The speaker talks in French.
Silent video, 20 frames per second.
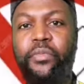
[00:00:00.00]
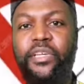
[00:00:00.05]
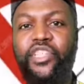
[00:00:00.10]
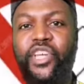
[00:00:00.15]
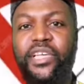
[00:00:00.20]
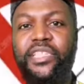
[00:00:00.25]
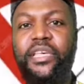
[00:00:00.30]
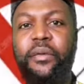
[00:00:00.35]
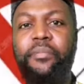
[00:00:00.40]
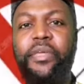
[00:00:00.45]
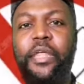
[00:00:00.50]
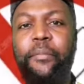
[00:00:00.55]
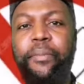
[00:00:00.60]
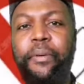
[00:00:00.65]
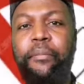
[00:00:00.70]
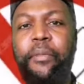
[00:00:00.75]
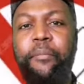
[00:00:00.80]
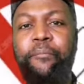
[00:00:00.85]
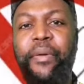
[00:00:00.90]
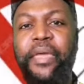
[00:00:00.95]
Mes chers amis, les
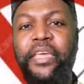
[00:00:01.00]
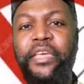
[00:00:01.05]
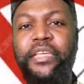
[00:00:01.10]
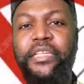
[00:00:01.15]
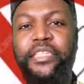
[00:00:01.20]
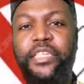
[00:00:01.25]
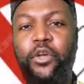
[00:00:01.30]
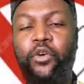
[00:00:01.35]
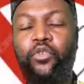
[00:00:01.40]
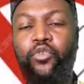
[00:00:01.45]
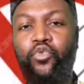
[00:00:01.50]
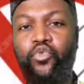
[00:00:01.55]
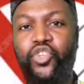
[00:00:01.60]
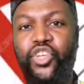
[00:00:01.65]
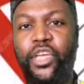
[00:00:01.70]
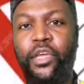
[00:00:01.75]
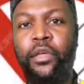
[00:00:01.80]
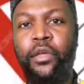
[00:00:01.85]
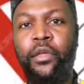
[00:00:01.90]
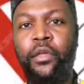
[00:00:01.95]
premiers pays qui seront
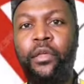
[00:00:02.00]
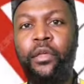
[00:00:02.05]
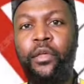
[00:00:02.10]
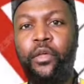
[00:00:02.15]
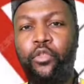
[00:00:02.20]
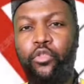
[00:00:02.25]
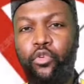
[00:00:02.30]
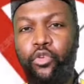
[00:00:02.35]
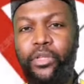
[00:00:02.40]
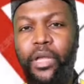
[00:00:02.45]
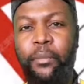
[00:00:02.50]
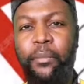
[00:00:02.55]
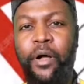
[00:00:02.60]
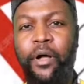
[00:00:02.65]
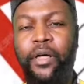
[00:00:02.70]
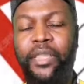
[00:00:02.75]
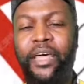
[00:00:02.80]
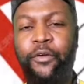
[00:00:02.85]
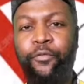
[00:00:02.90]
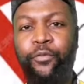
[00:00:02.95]
touchés,
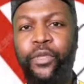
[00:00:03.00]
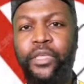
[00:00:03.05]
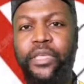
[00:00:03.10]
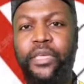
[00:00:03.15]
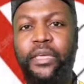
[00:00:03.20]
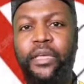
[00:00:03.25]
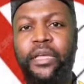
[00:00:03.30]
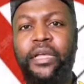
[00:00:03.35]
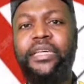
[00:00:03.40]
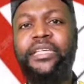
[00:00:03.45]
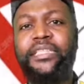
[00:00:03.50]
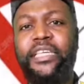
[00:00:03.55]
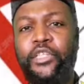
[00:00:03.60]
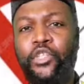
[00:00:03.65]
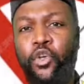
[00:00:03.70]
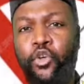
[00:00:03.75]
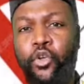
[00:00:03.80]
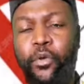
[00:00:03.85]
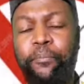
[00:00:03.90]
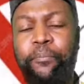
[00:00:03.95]
notamment en Afrique, ce
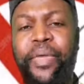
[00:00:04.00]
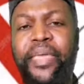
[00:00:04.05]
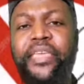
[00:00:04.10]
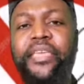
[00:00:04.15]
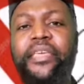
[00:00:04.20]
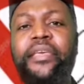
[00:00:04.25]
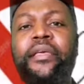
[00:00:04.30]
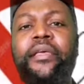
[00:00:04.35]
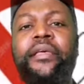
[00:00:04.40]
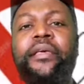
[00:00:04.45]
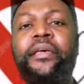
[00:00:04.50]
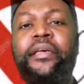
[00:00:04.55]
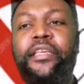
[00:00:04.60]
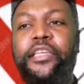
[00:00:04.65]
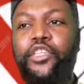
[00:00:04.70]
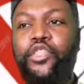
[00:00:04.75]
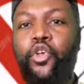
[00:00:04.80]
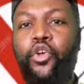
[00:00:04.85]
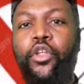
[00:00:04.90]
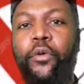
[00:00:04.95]
sont les pays
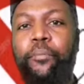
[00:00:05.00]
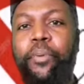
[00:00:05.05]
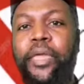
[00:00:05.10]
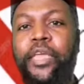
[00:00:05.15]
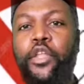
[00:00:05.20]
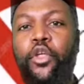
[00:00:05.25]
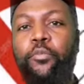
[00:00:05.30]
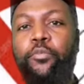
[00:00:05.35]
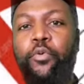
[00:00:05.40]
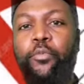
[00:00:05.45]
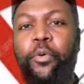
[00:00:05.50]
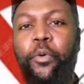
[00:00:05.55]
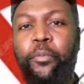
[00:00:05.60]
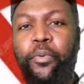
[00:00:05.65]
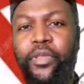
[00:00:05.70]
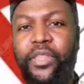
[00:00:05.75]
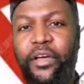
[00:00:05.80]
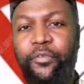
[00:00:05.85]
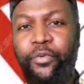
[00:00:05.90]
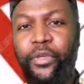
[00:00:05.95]
qui sont le pays le plus
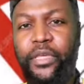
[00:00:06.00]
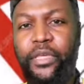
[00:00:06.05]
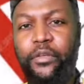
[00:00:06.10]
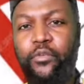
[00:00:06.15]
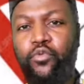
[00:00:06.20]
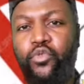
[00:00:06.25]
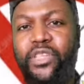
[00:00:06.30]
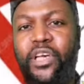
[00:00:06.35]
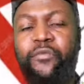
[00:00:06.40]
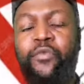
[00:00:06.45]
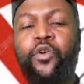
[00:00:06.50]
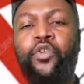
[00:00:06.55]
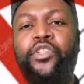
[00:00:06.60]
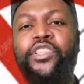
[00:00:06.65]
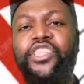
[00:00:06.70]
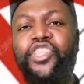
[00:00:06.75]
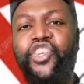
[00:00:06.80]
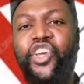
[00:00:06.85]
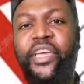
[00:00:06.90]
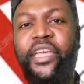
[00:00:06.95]
peuplé d'Afrique. Nous avons le
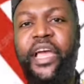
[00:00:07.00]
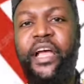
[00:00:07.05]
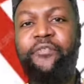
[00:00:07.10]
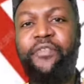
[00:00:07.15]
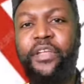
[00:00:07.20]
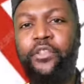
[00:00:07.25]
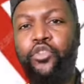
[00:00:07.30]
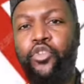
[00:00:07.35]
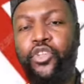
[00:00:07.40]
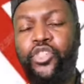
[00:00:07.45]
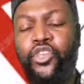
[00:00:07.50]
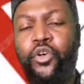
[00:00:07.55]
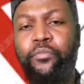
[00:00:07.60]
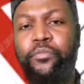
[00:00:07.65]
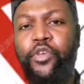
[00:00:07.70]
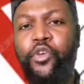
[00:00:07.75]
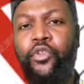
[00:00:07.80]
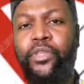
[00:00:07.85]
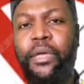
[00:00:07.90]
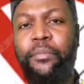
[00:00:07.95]
Nigeria avec 200
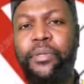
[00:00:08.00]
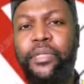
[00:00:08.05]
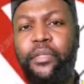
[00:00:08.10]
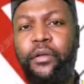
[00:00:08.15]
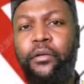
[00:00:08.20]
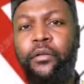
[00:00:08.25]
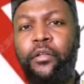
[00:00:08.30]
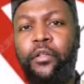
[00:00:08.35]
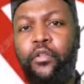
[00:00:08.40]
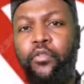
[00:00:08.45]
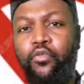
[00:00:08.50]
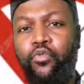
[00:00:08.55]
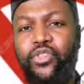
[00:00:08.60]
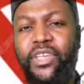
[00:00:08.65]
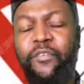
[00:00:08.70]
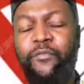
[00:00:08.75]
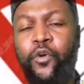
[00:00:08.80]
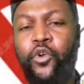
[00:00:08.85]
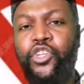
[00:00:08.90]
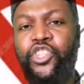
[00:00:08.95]
millions d'habitants.
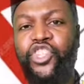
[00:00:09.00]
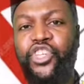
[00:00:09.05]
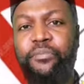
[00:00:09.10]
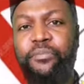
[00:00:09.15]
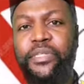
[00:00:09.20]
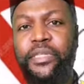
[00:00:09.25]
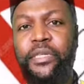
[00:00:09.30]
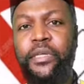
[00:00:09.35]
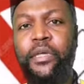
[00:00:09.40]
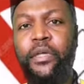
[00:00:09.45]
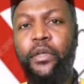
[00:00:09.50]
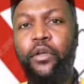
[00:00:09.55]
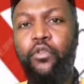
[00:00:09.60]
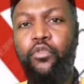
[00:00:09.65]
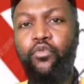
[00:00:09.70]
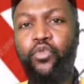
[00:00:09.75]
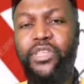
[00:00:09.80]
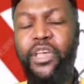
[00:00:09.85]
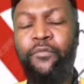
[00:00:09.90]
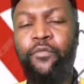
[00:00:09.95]
Nous avons l'Égypte.
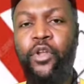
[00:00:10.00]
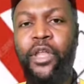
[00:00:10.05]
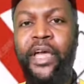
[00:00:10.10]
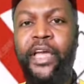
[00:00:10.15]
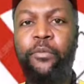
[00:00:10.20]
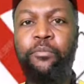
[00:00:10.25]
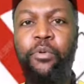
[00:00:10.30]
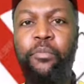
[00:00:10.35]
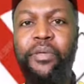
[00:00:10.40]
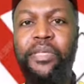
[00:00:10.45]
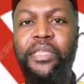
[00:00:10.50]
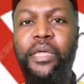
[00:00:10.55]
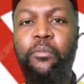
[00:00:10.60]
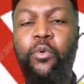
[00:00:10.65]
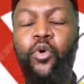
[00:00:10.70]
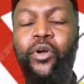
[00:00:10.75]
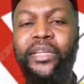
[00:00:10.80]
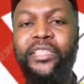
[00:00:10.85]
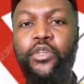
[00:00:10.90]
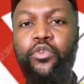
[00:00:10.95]
Nous avons la République
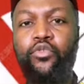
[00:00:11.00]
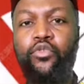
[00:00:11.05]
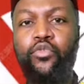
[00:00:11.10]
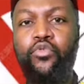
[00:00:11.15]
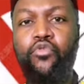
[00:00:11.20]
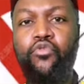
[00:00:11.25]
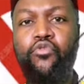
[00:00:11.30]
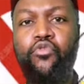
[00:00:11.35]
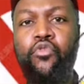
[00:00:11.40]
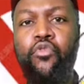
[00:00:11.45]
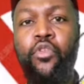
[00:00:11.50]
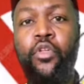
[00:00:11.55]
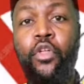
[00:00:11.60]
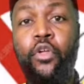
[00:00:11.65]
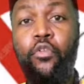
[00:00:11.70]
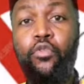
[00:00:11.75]
démocratique du Congo.